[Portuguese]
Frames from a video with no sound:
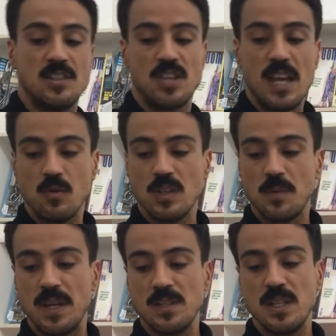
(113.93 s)
Já em
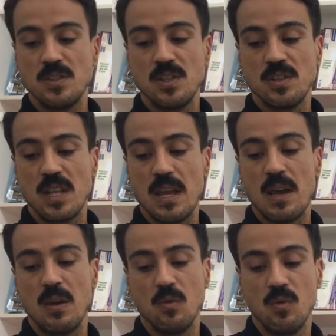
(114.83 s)
contrapartida, a gente
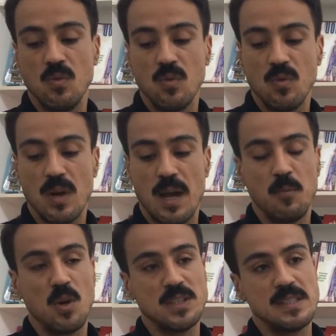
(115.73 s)
tem a, o,
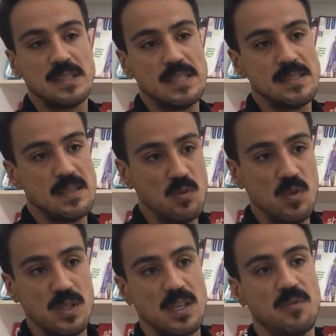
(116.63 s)
a
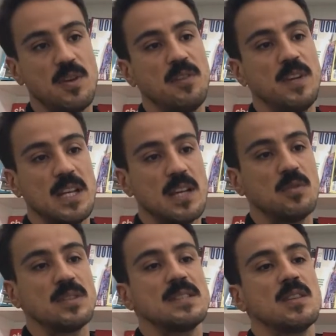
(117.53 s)
Moditíssimo, que foi a feira que
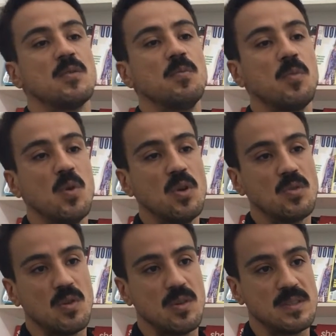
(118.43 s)
aconteceu no
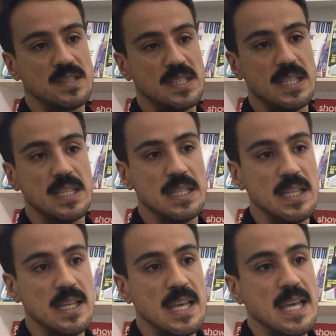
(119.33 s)
Porto, logo em
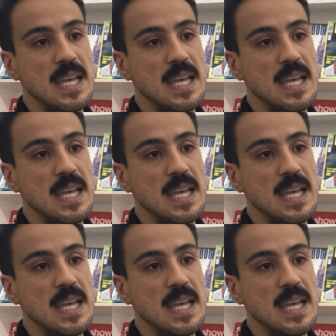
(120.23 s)
seguida,